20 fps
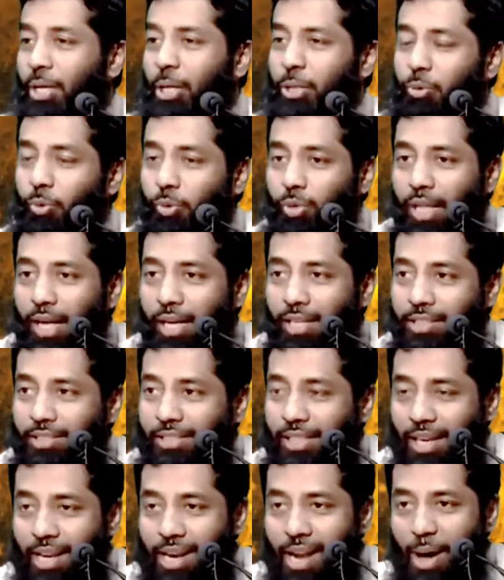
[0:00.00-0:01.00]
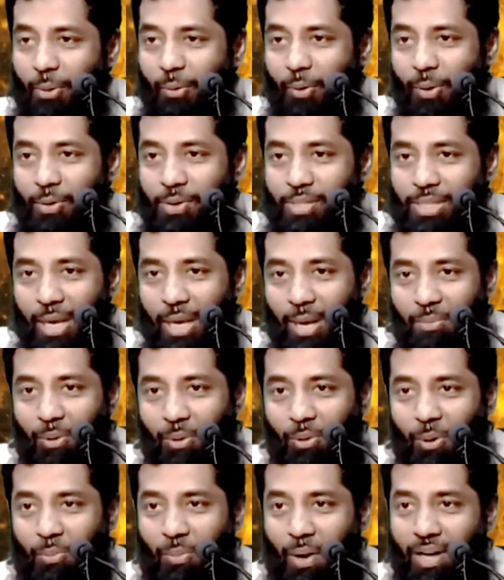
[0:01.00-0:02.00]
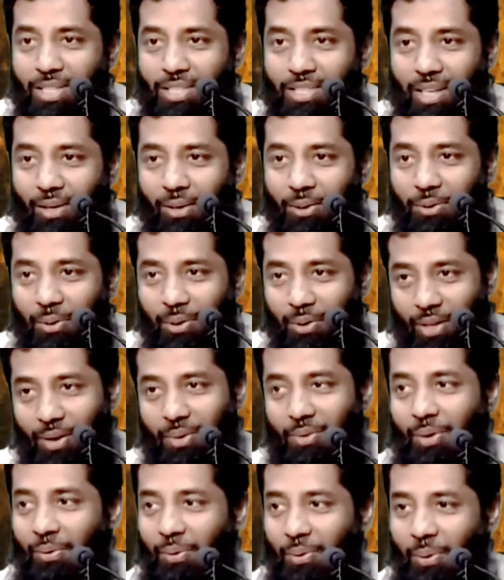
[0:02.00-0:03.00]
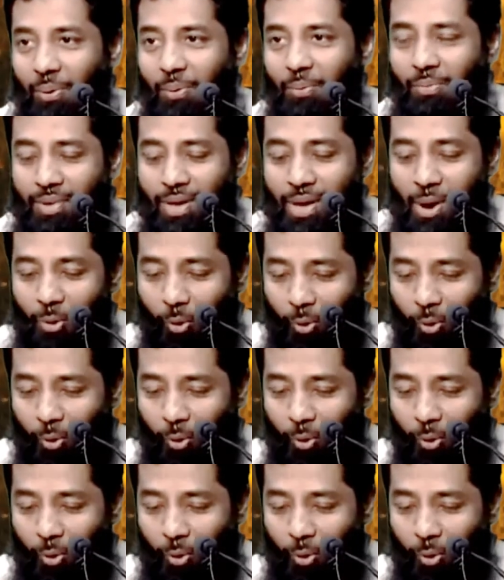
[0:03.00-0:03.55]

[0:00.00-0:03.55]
ரசூலுல்லாஹி சல்லாஹ் அலி வசல்லம் அவர்களும் ஆயிஷா ரதி அல்லாஹன் அவர்களும்